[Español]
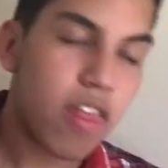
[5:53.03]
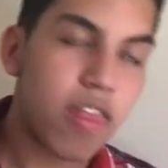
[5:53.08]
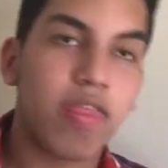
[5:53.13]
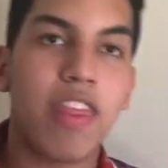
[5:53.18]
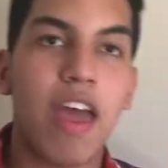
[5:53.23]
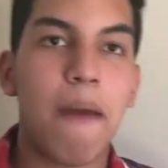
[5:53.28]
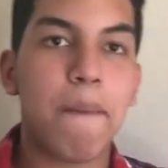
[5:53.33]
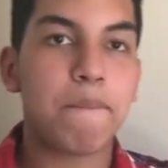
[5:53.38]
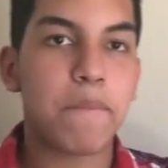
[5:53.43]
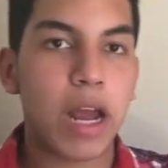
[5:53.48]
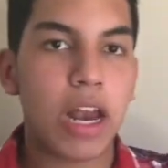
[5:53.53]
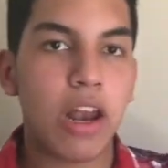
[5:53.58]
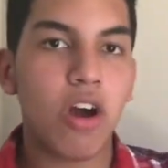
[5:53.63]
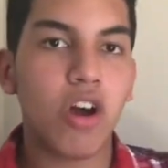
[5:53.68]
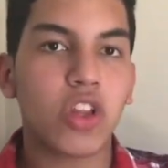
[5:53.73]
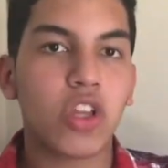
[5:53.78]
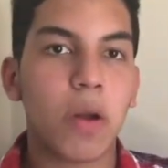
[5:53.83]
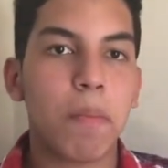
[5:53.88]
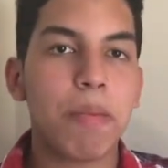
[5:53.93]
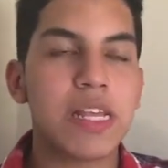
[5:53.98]
Después los
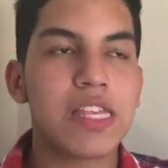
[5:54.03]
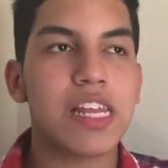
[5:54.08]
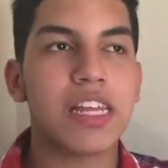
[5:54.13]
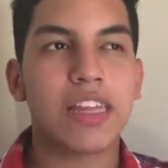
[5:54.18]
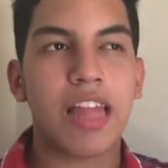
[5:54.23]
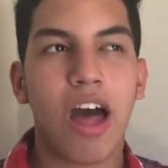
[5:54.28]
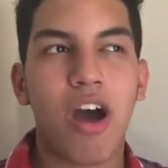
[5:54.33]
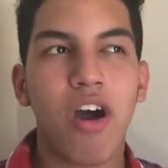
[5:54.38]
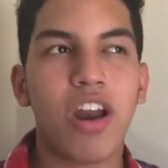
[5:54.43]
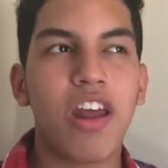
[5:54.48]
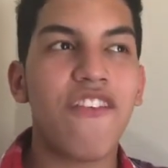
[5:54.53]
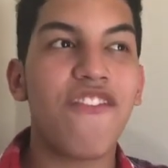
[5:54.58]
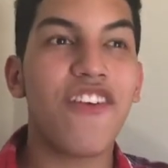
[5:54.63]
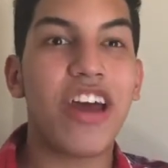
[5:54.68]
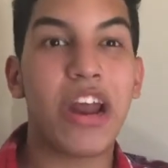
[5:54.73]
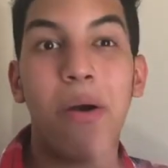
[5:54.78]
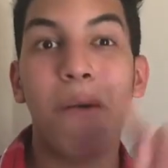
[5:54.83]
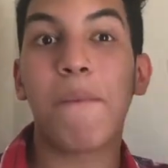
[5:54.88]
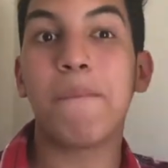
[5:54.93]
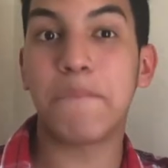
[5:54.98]
otros presentadores
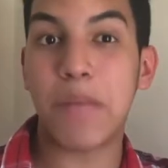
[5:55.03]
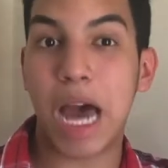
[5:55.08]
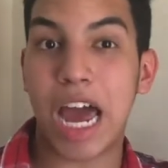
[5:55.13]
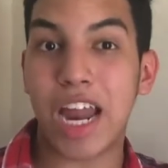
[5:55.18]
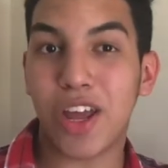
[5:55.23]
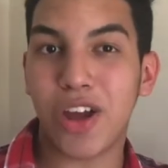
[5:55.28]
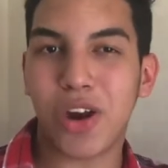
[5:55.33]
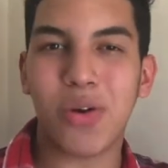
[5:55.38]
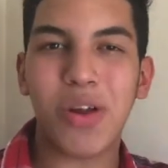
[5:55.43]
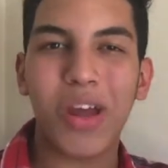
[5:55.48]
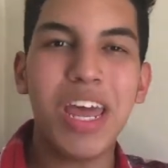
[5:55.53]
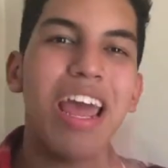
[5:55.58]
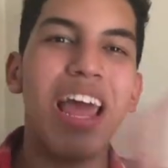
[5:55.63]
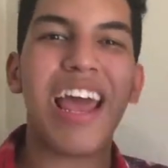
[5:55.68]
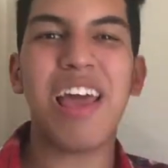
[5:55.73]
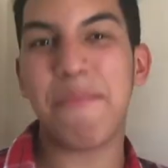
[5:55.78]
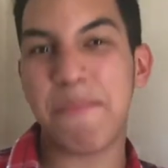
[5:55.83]
fueron Mario Ruiz y